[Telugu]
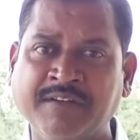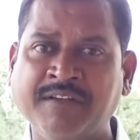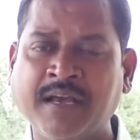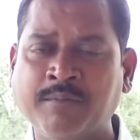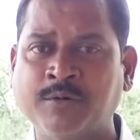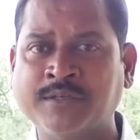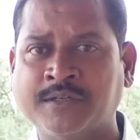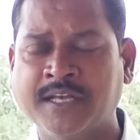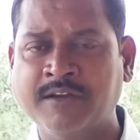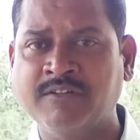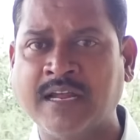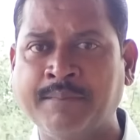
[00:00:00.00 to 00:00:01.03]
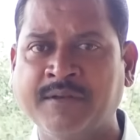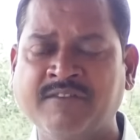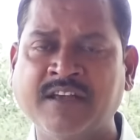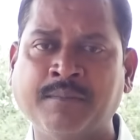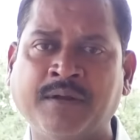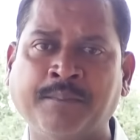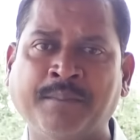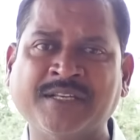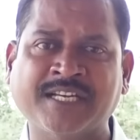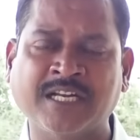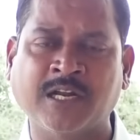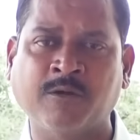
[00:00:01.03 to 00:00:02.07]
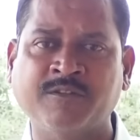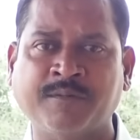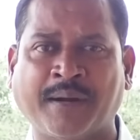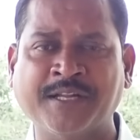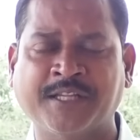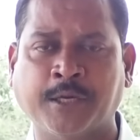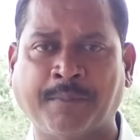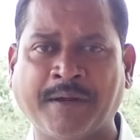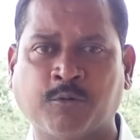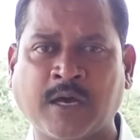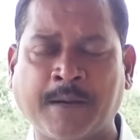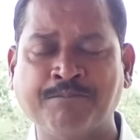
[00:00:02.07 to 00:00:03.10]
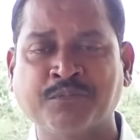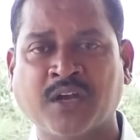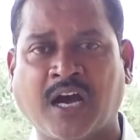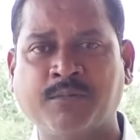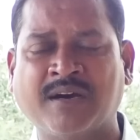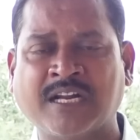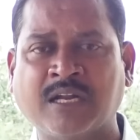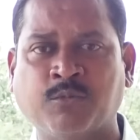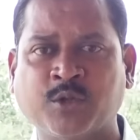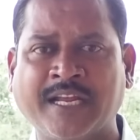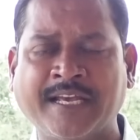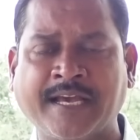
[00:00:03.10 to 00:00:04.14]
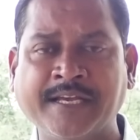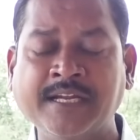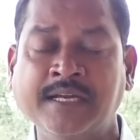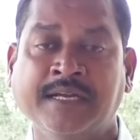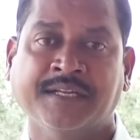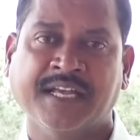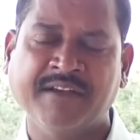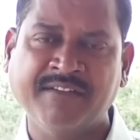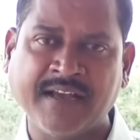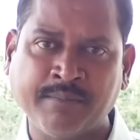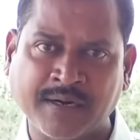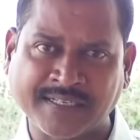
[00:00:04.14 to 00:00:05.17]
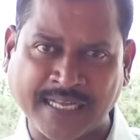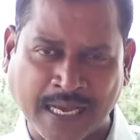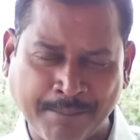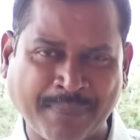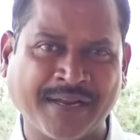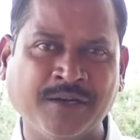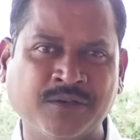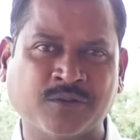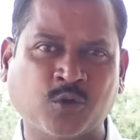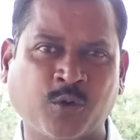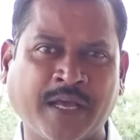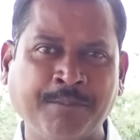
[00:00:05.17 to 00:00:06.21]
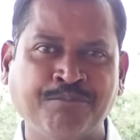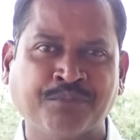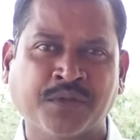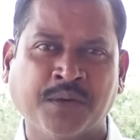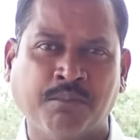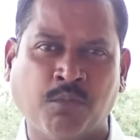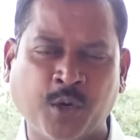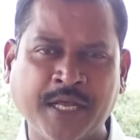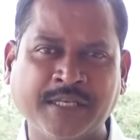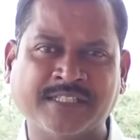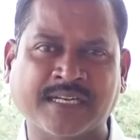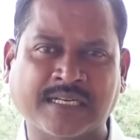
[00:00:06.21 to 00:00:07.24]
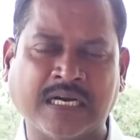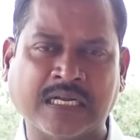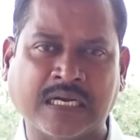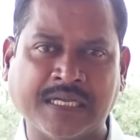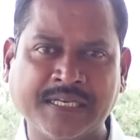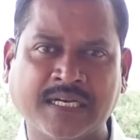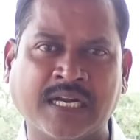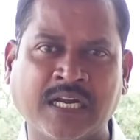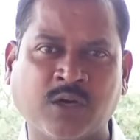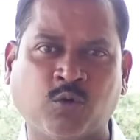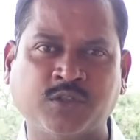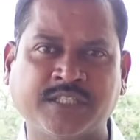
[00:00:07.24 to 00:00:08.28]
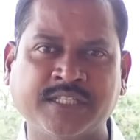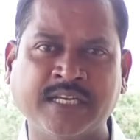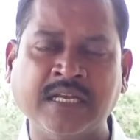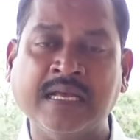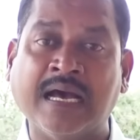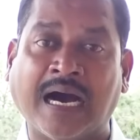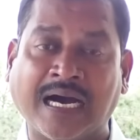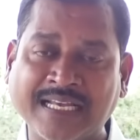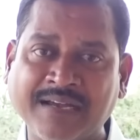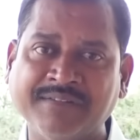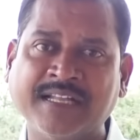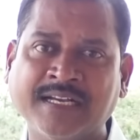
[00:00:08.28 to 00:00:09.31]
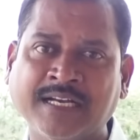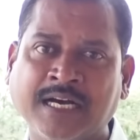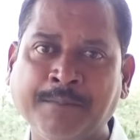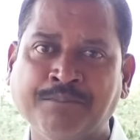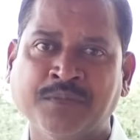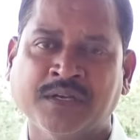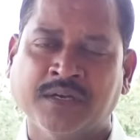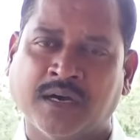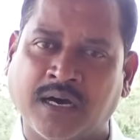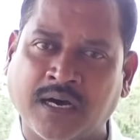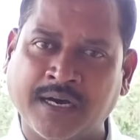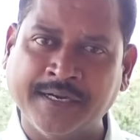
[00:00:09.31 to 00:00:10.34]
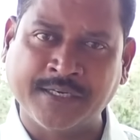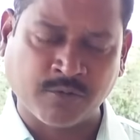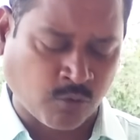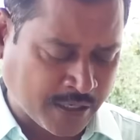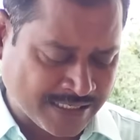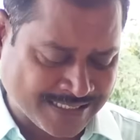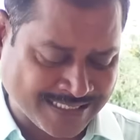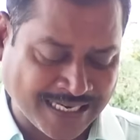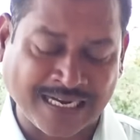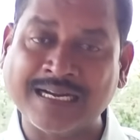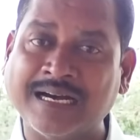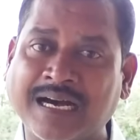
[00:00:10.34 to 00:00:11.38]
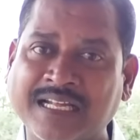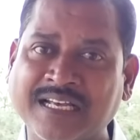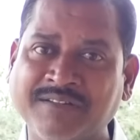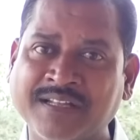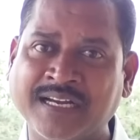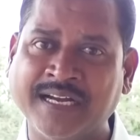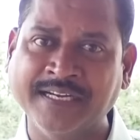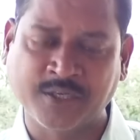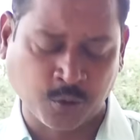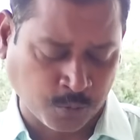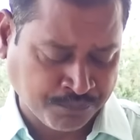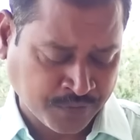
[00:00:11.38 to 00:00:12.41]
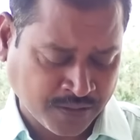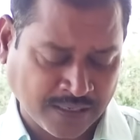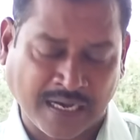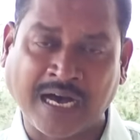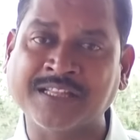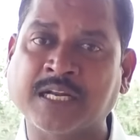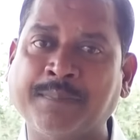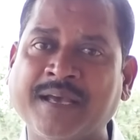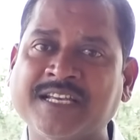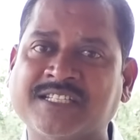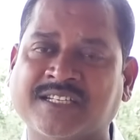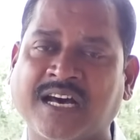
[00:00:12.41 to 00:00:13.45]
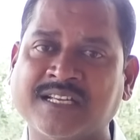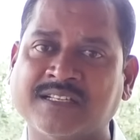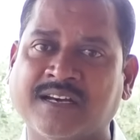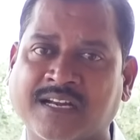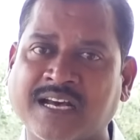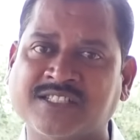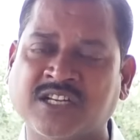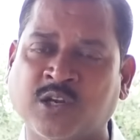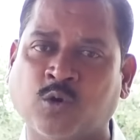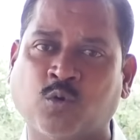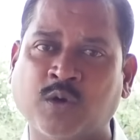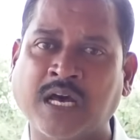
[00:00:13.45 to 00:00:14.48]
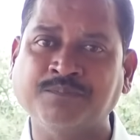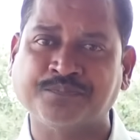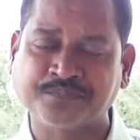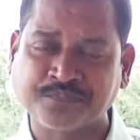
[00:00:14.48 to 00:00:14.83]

ఈవీఎంలు e ఈవీఎం e ఈవీఎంల e మిషన్ల పనితీరుపై కూడా అనుమానాలు మొదలయ్యాయి ఈవీఎంల ట్యాంపరింగ్తోనే మోడీ సర్కార్ అధికారంలోకి వచ్చింది అదేవిధంగా ఇటు ఒడిస్సా అదేవిధంగా ఇటు ఆంధ్రప్రదేశ్ రా రాష్ట్రంలో కూడా